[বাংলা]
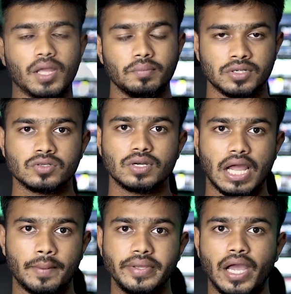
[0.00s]
বিশেষ করে
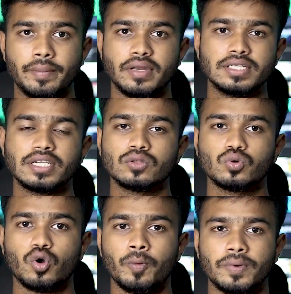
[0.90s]
আমি আমি নিজে কিন্তু
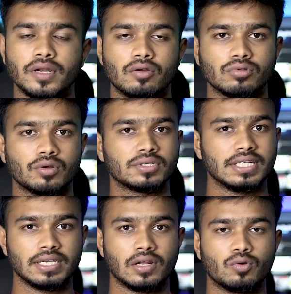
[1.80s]
কম্পিউটার কোথাও
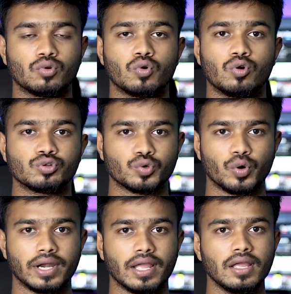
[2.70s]
শিখি না কোনো কোর্স
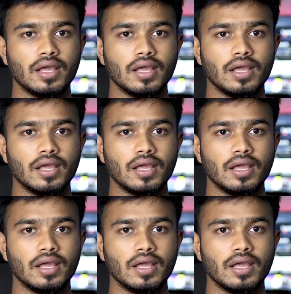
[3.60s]
করিনি